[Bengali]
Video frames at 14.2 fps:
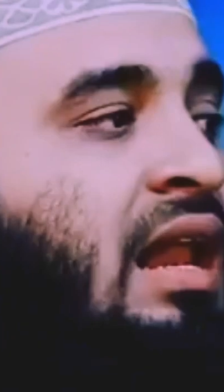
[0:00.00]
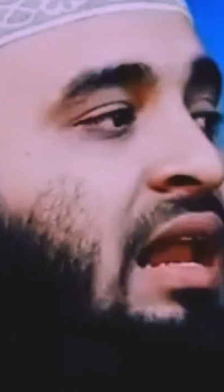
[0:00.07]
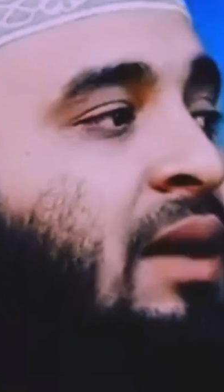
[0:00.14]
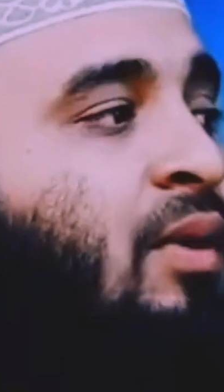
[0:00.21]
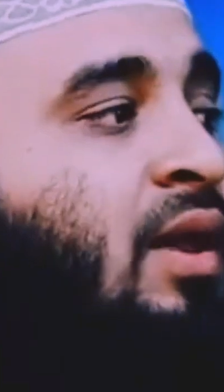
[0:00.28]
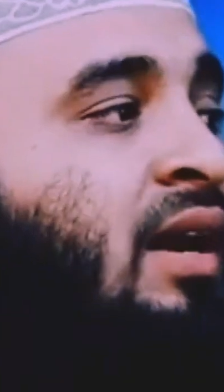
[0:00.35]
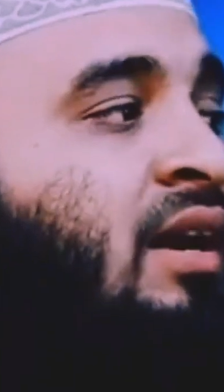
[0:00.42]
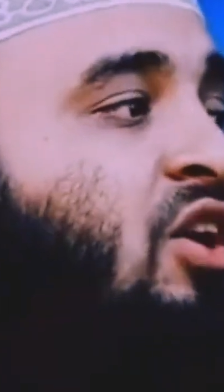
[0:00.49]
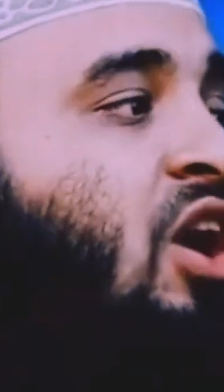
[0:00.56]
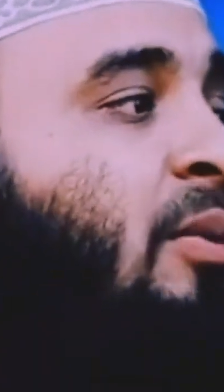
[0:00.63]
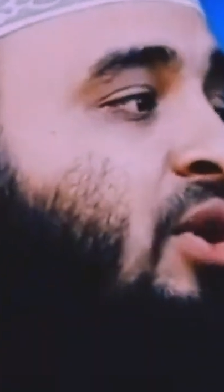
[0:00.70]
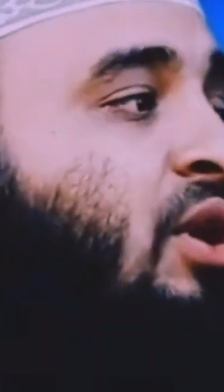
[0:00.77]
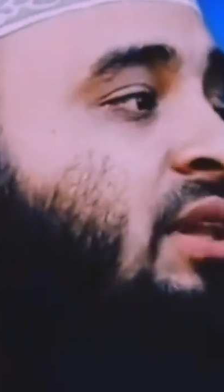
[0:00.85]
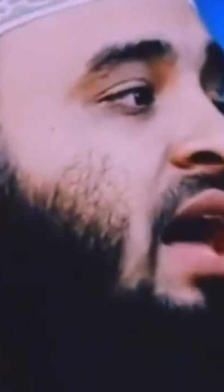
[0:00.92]
আল্লাহ বলেন
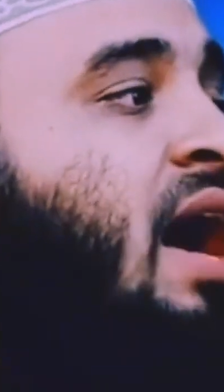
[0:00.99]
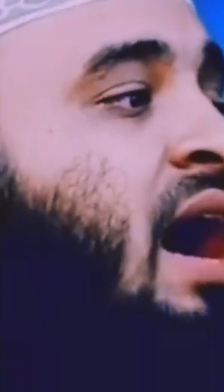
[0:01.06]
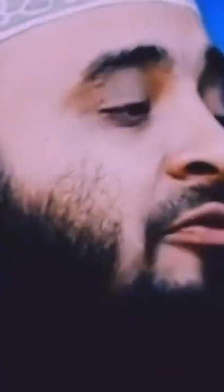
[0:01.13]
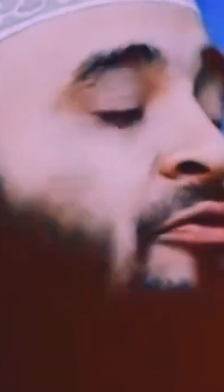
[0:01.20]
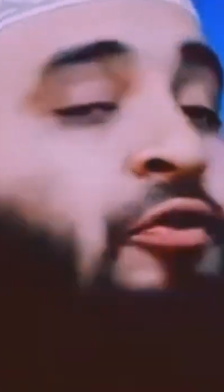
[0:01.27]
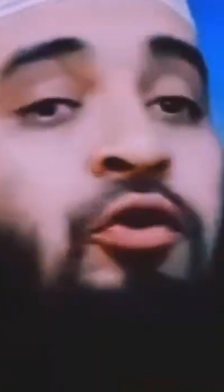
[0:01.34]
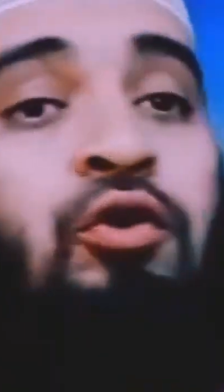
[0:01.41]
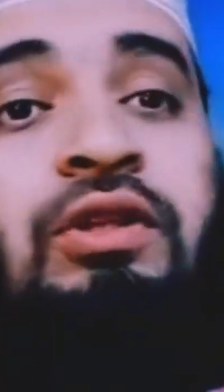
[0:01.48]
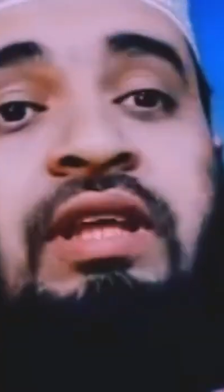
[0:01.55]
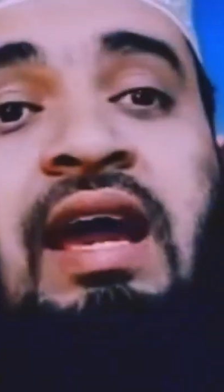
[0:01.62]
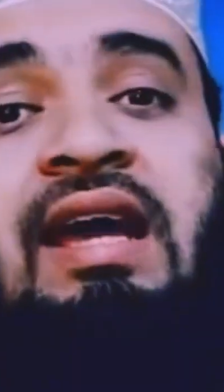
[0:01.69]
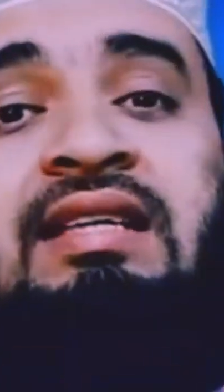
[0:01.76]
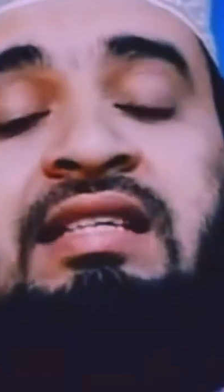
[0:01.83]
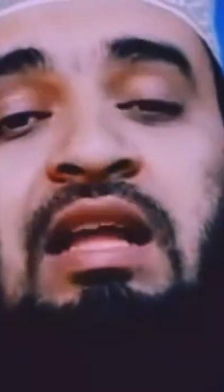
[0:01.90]
খবরদার ফু
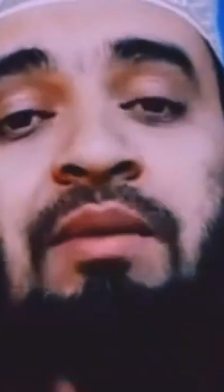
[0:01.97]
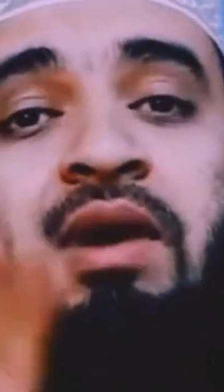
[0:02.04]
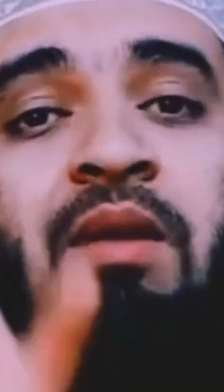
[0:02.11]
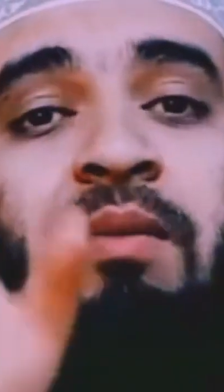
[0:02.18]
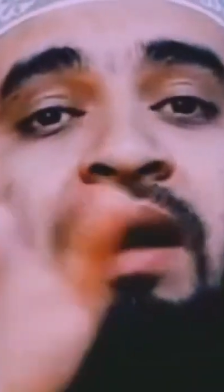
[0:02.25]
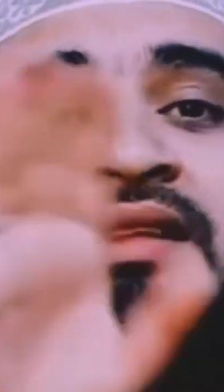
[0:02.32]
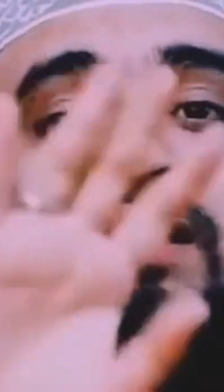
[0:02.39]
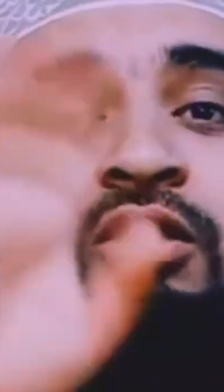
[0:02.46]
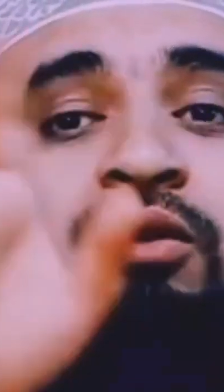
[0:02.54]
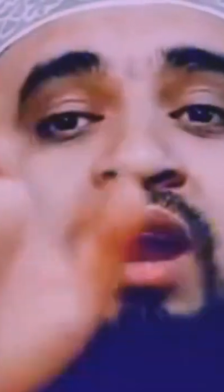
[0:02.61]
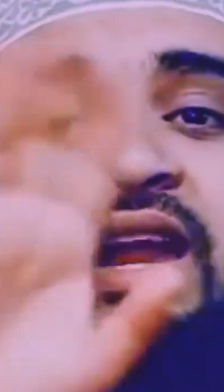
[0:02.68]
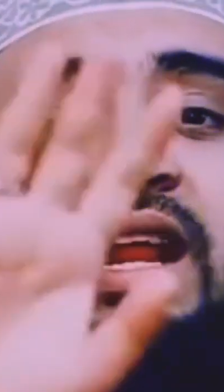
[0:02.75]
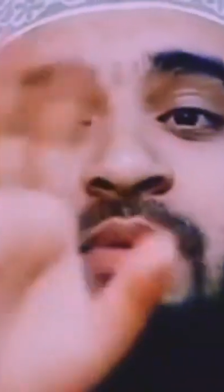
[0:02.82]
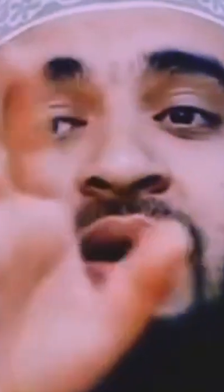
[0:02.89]
দিয়ে ইসলামের বাতি
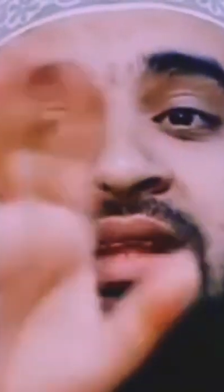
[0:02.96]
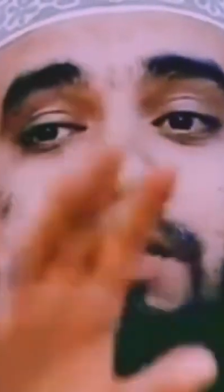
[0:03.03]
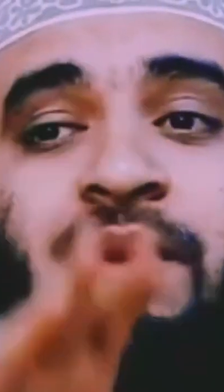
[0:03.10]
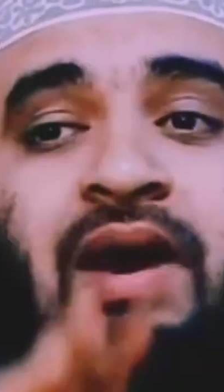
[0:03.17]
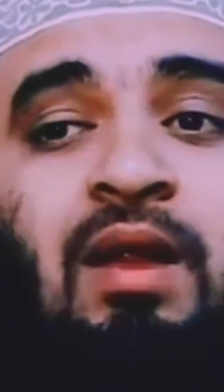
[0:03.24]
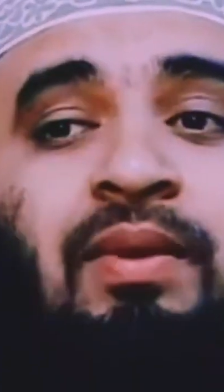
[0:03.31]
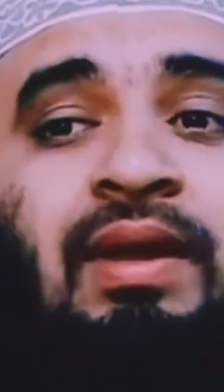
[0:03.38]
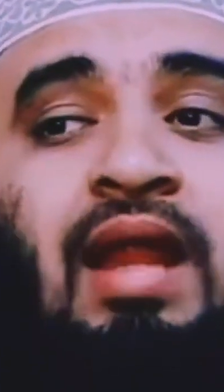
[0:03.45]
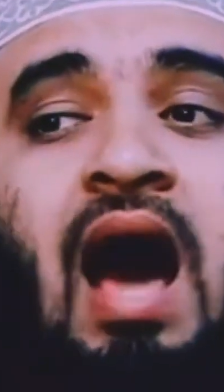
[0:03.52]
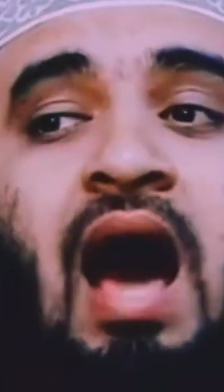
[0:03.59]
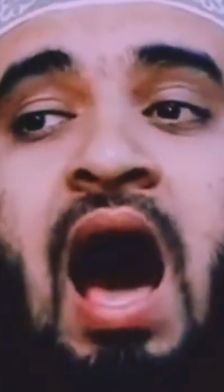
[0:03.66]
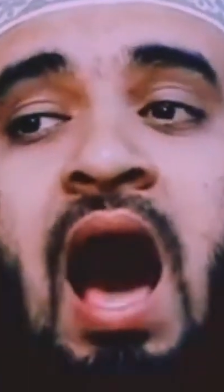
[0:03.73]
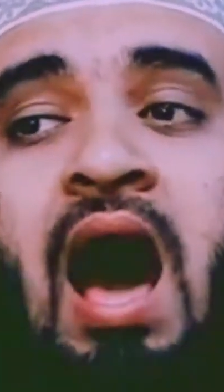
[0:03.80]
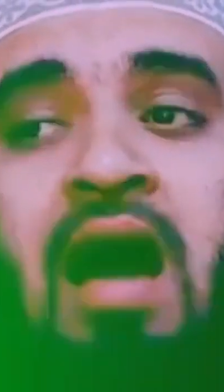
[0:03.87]
তোরা নিভাতে পারবি না